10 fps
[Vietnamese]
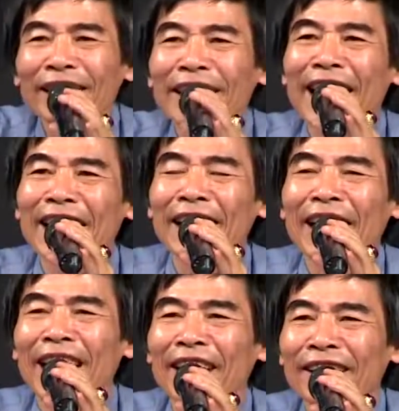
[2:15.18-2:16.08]
anh chàng
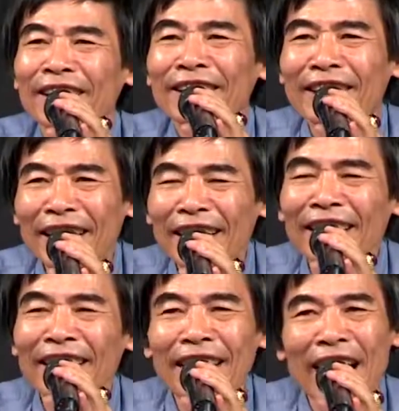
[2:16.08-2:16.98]
này là
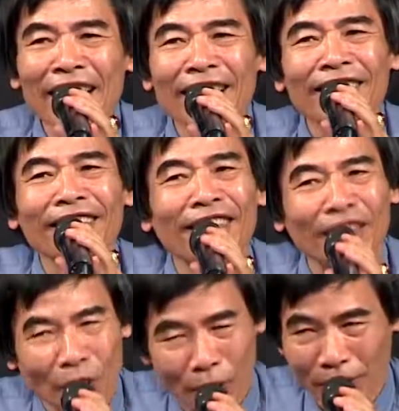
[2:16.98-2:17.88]
kỹ năng
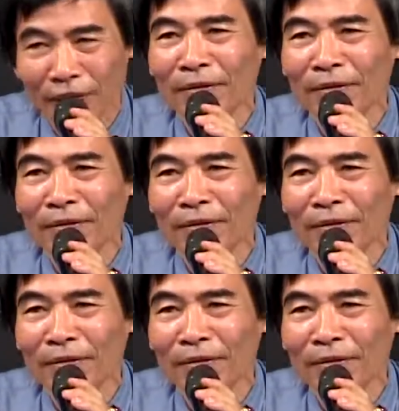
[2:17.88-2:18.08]
từ chối.